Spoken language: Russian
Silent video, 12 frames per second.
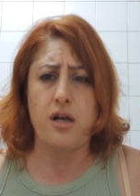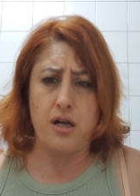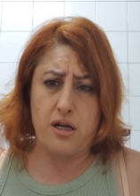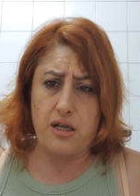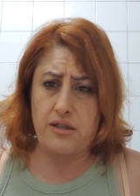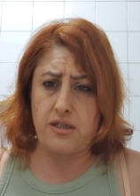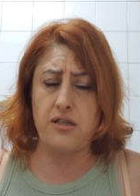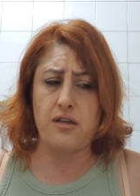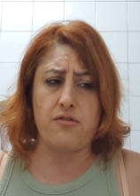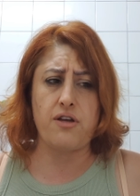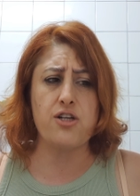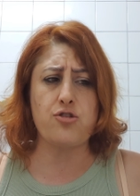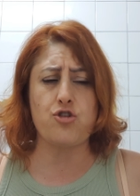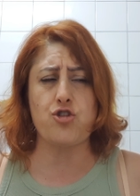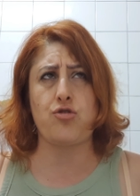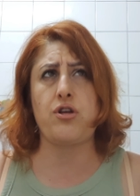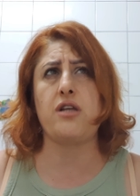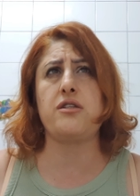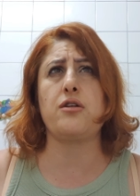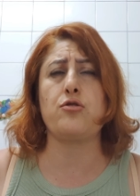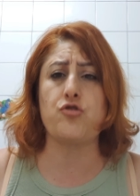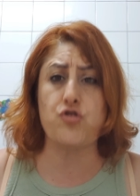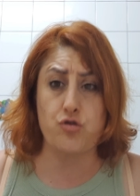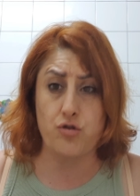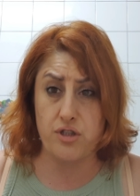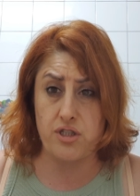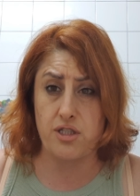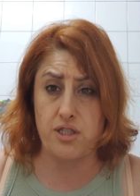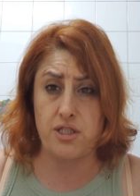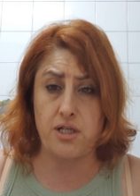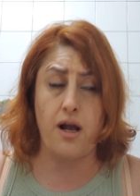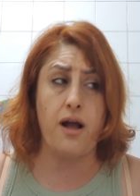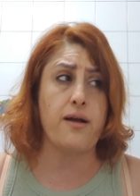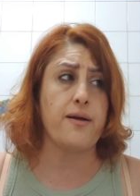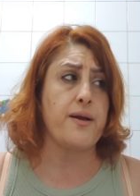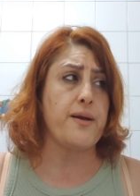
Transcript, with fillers: А, ты не верь, то, что я делаю в соцсетях.